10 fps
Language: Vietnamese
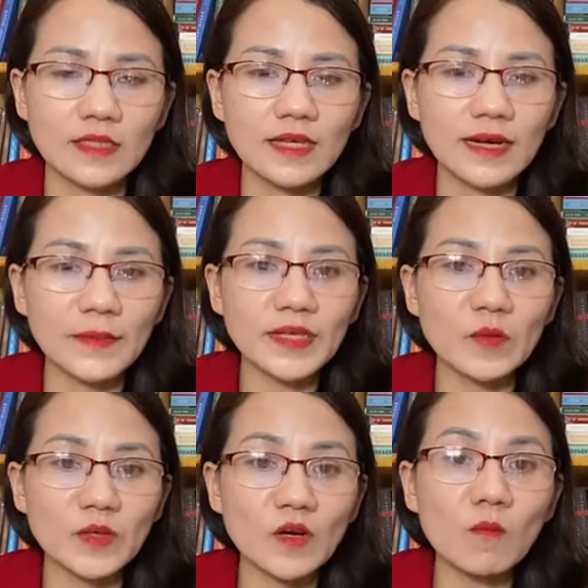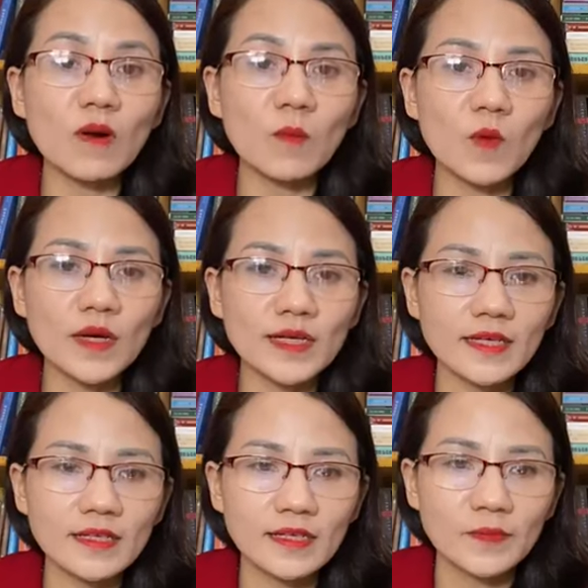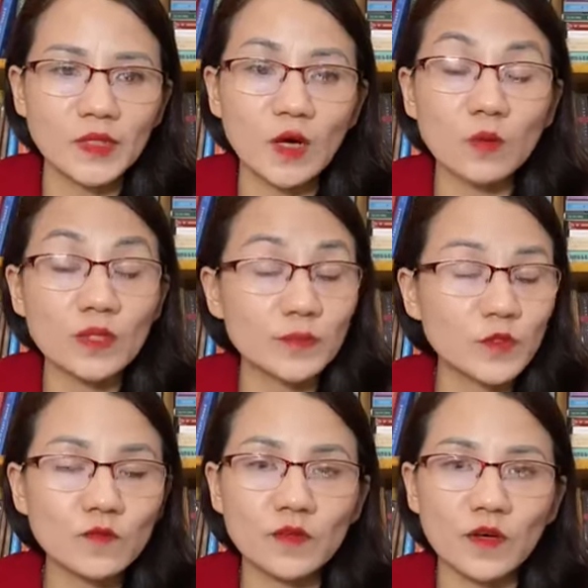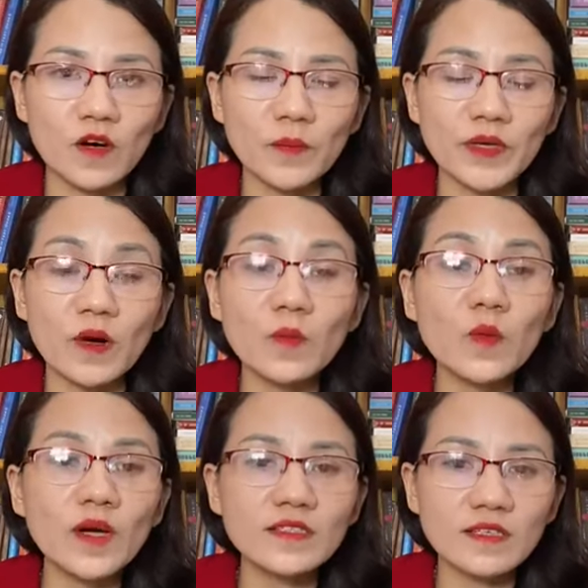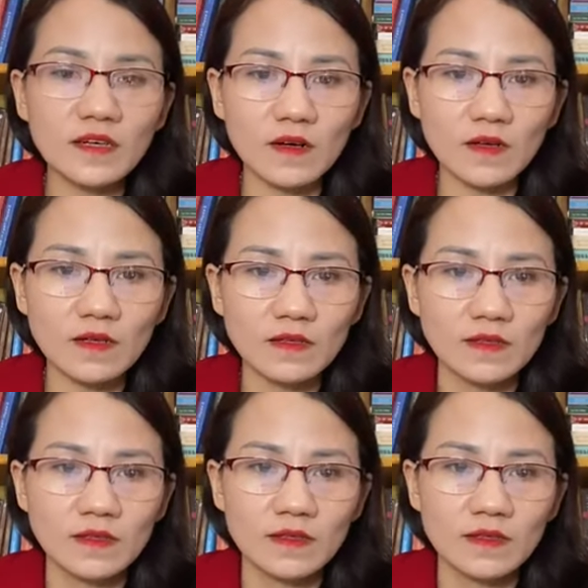còn những cái mà điều mình không mong muốn mình không tập trung vào nó mình không nuôi dưỡng nó